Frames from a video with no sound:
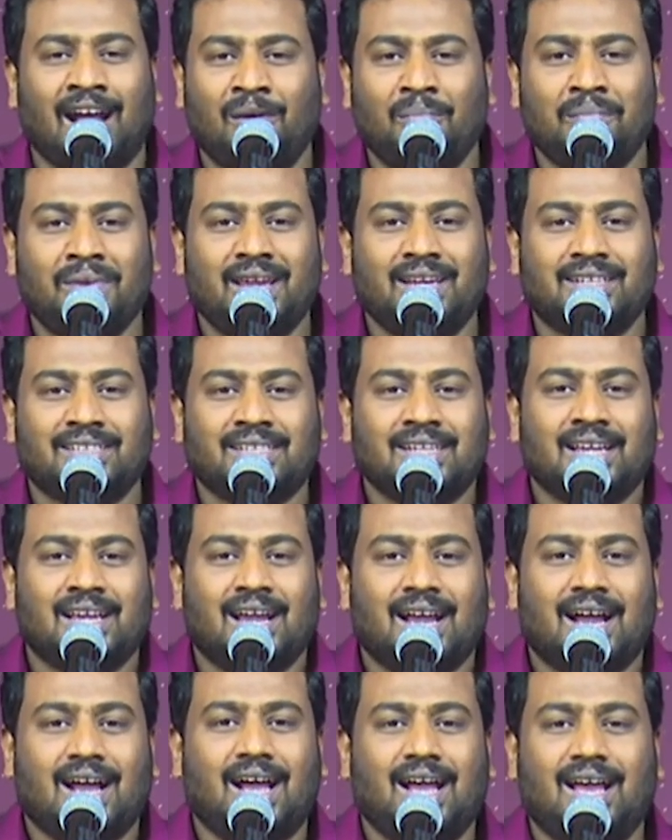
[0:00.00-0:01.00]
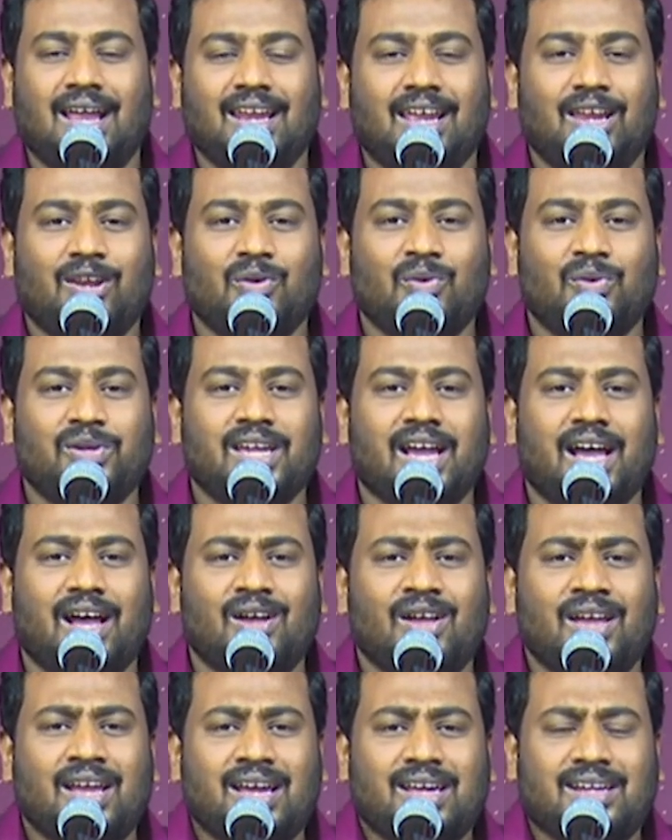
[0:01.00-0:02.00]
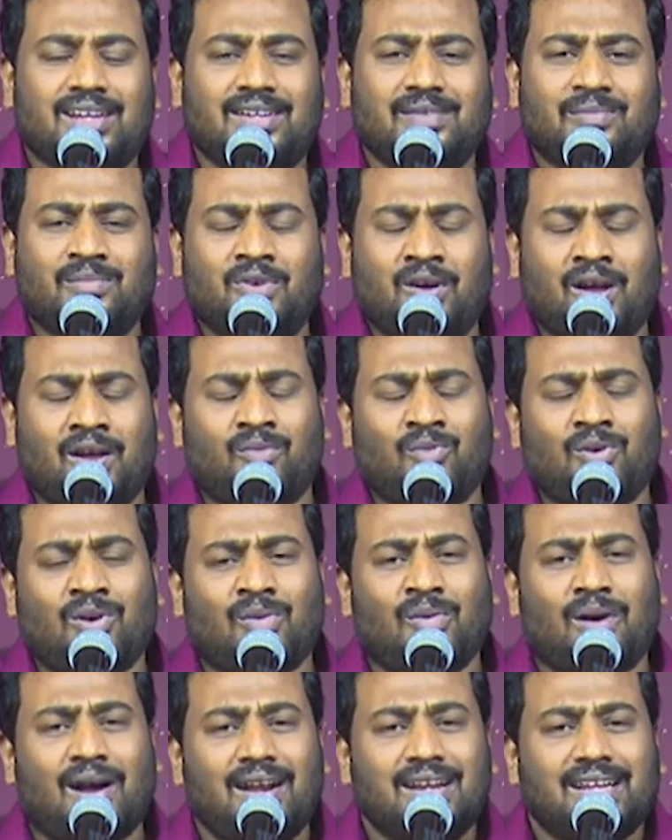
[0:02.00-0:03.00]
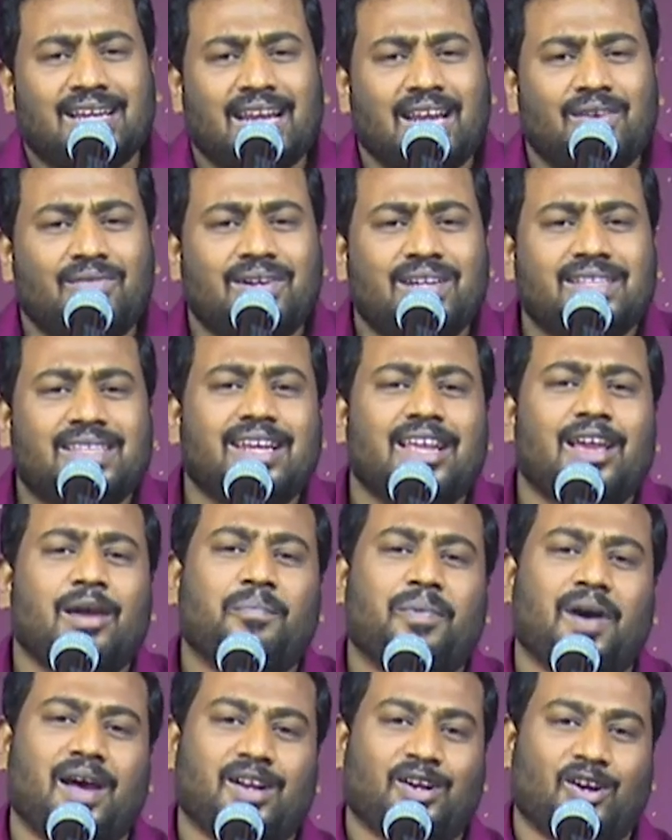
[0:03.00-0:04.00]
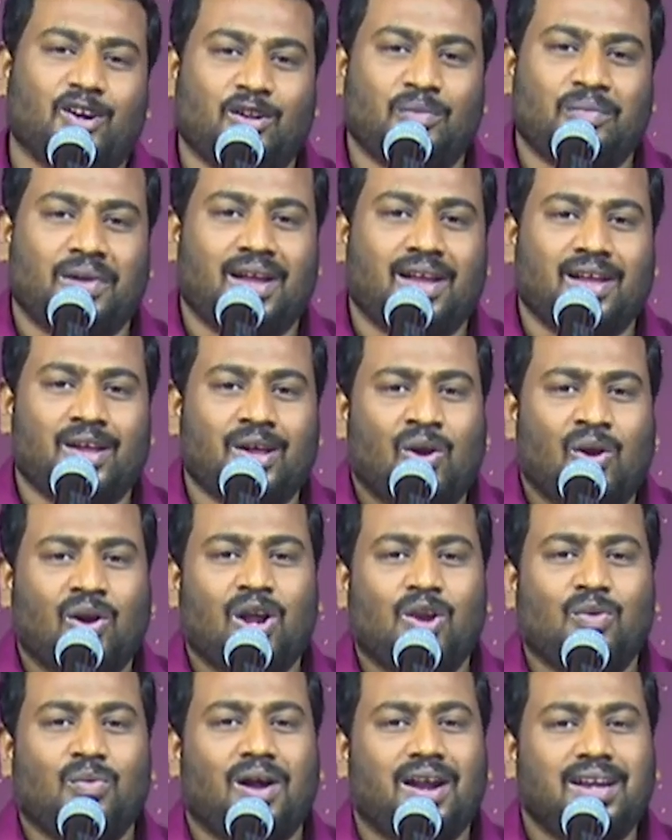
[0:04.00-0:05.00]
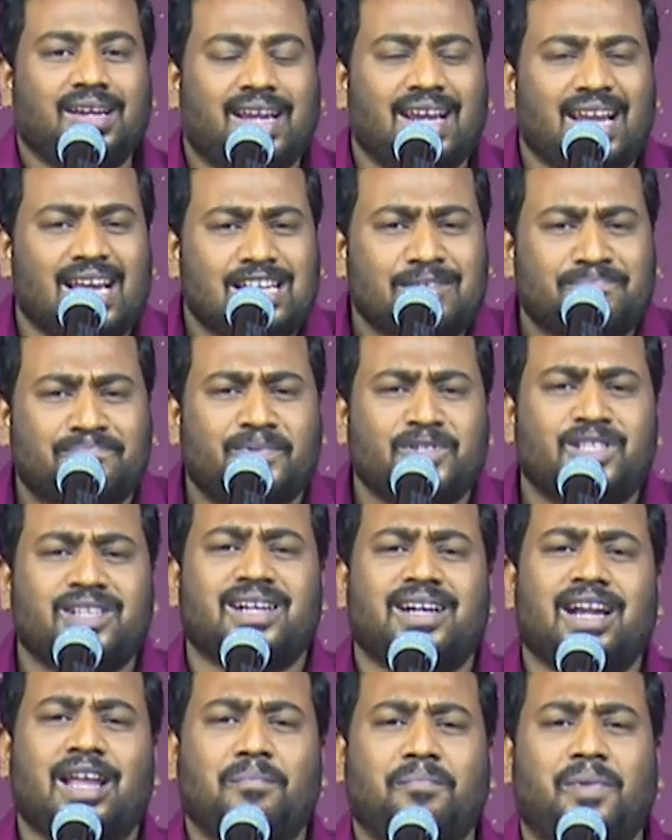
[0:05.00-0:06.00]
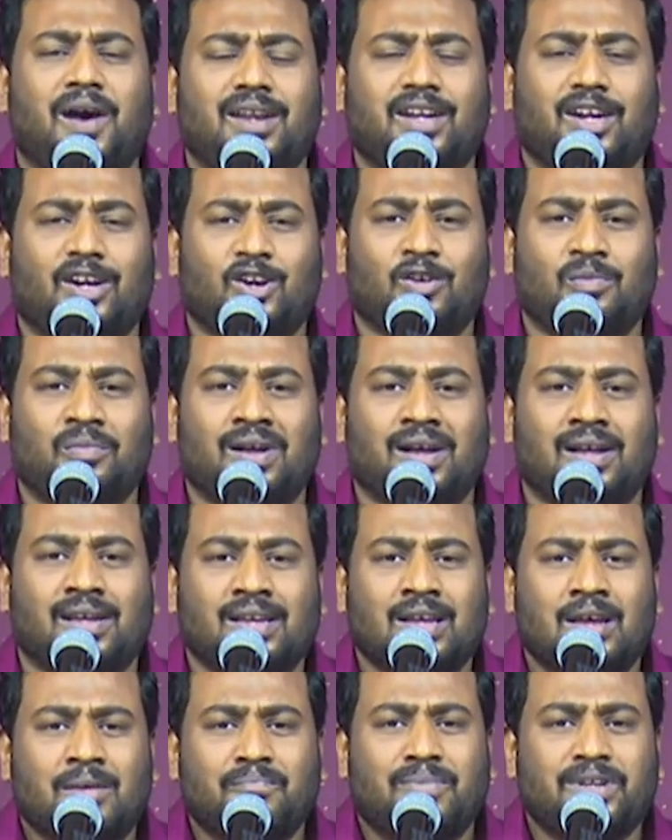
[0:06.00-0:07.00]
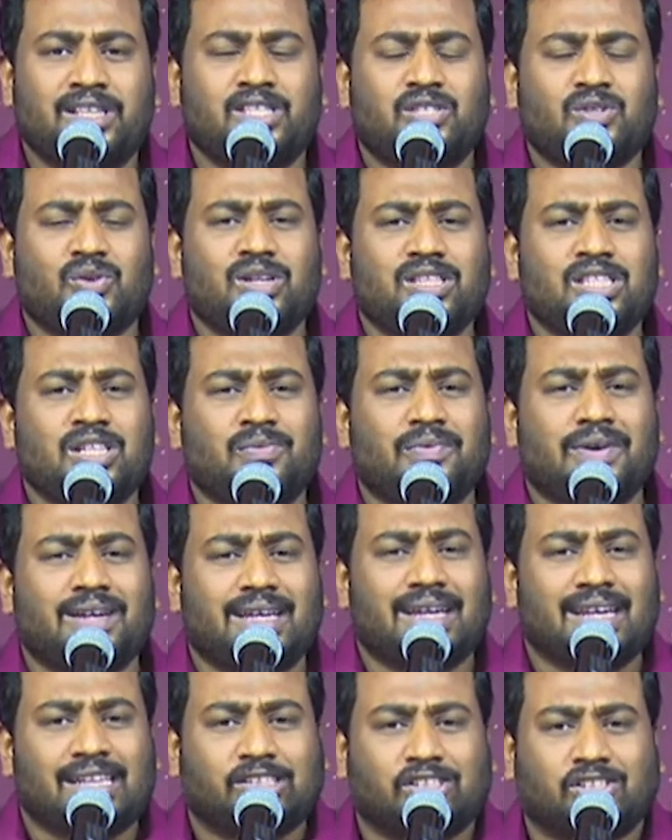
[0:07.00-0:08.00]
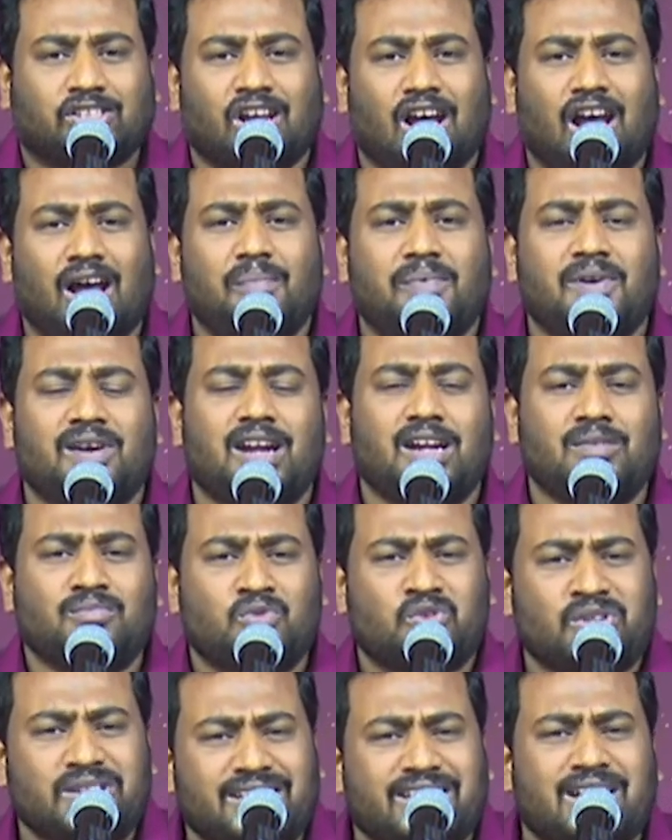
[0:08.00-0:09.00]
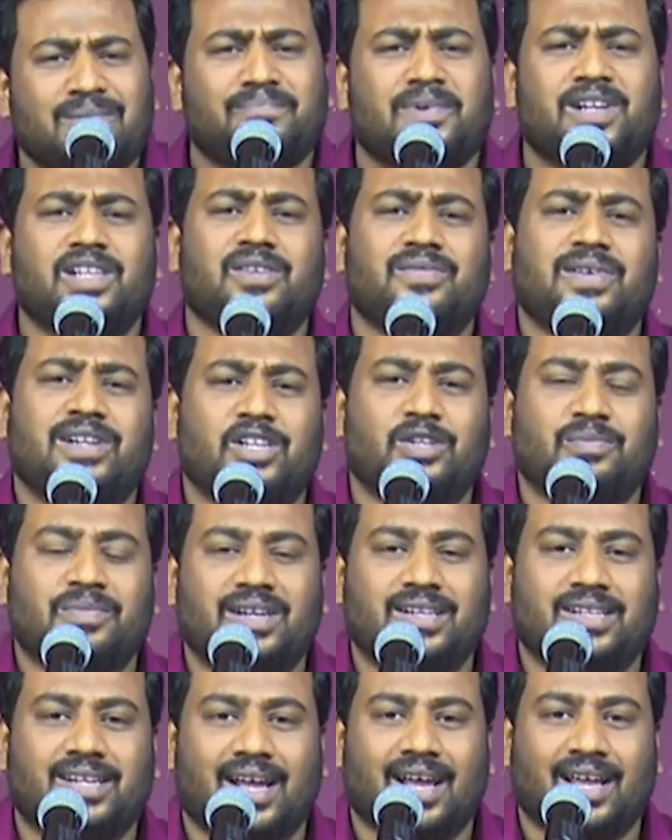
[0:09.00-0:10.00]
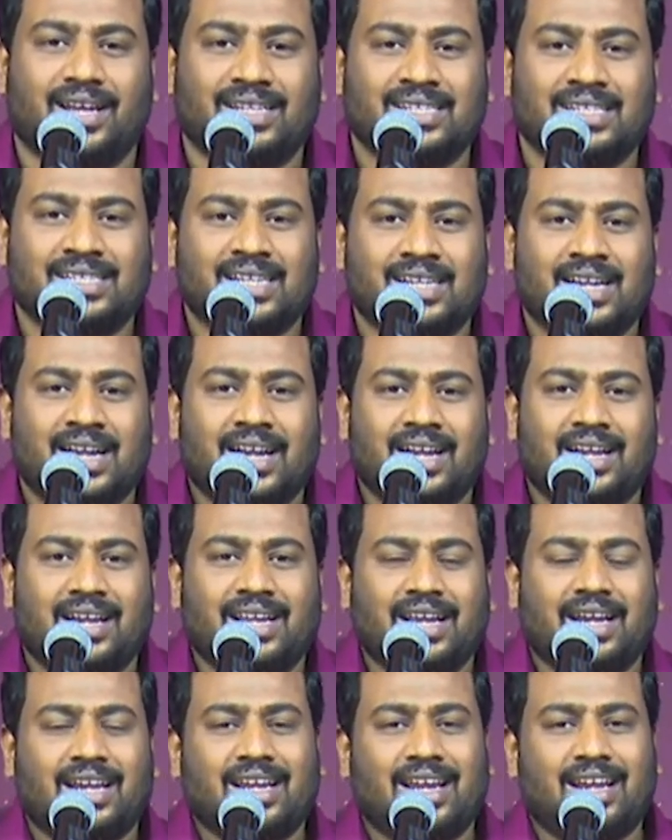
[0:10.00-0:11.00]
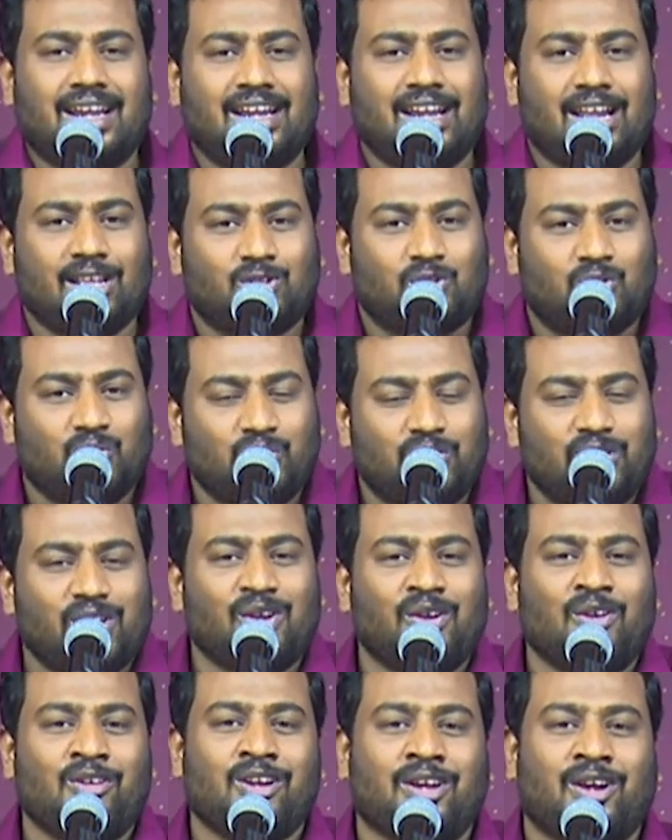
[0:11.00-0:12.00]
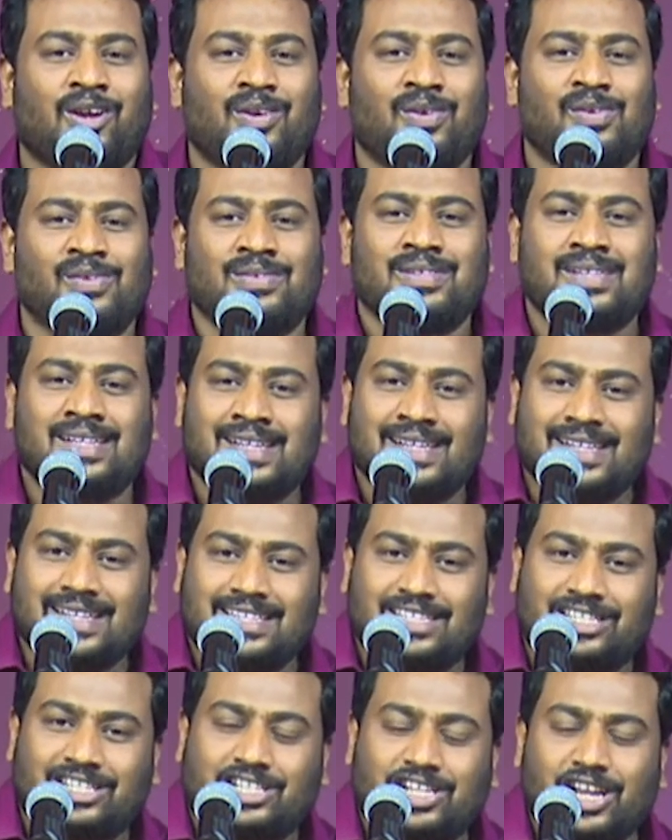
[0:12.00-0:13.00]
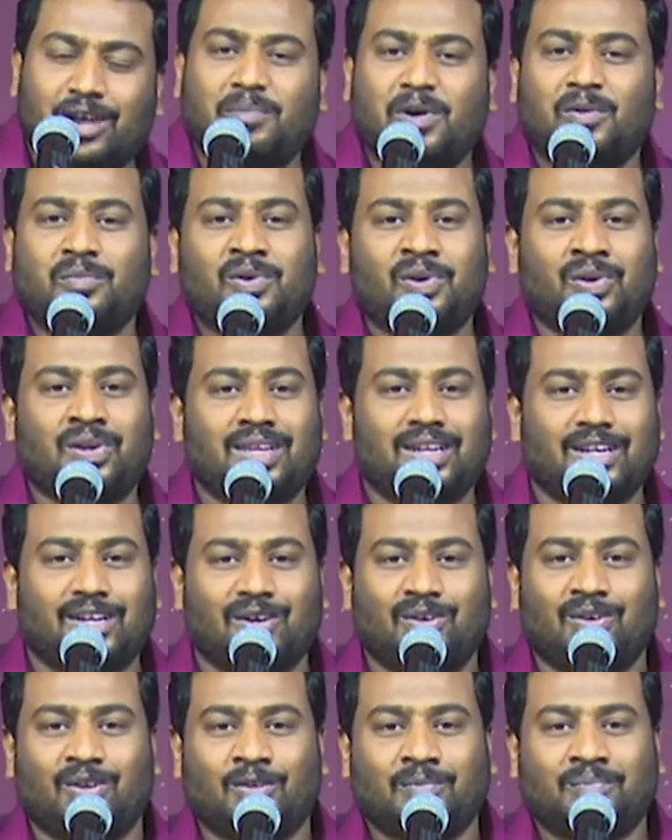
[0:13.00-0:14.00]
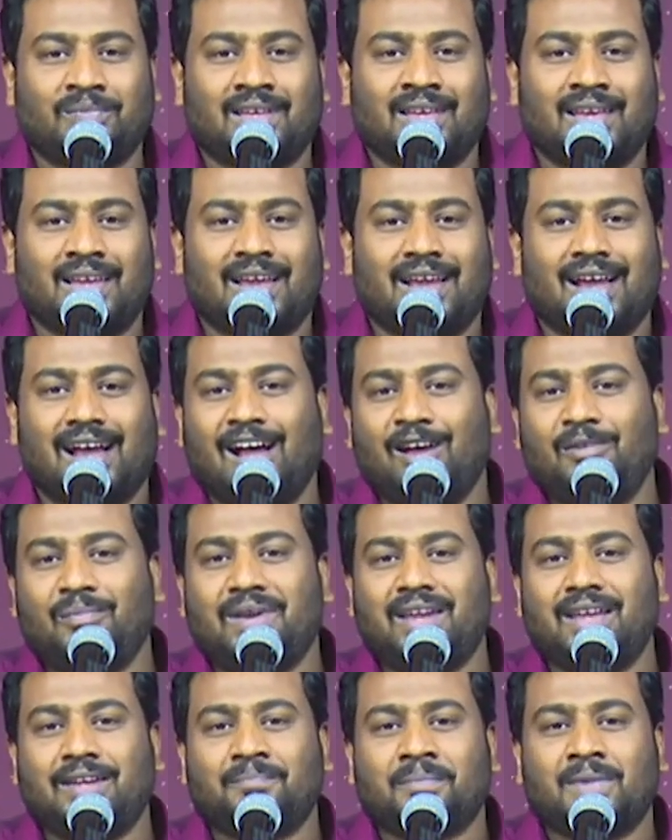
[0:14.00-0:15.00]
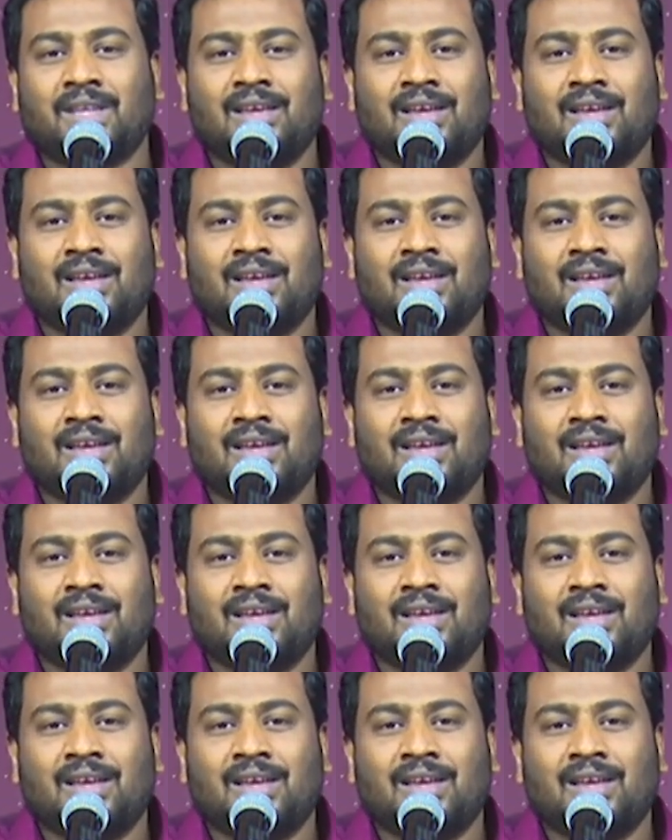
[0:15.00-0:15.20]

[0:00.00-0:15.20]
ஆமேன் ஹாலையிலு ஐயா ரெண்டு உங்கள் வாழ்க்கையில் விடுதலையை பார்க்கணுமா உங்கள் வாழ்க்கையில் அற்புதங்களை பார்க்கணுமா பின்தொடர்ந்து வருகிற சாபங்கள் முறிக்கப்பட வேண்டும் என்றால் நீங்கள் நல்ல துதியும் இருக்கணும் ஜபமும் இருக்கணும் ஆமேன்